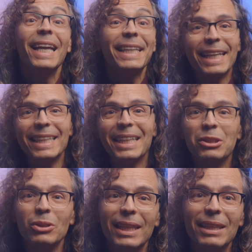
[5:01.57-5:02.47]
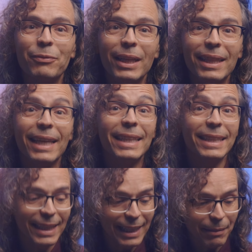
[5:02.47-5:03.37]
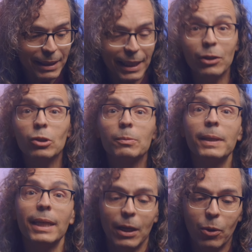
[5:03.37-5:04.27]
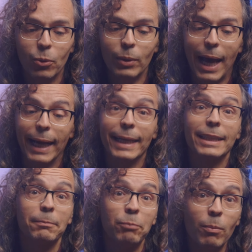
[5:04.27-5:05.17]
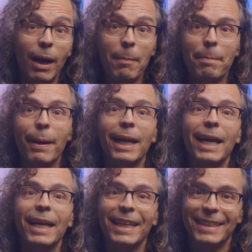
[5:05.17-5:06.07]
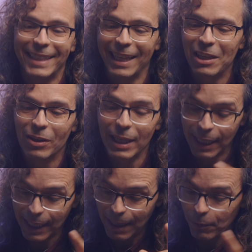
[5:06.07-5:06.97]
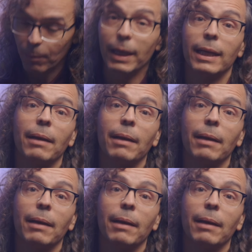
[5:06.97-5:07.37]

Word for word: Y aquí tienes otra diferencia y es que el Lavalier 2 viene con una espuma para exterior, en cambio para el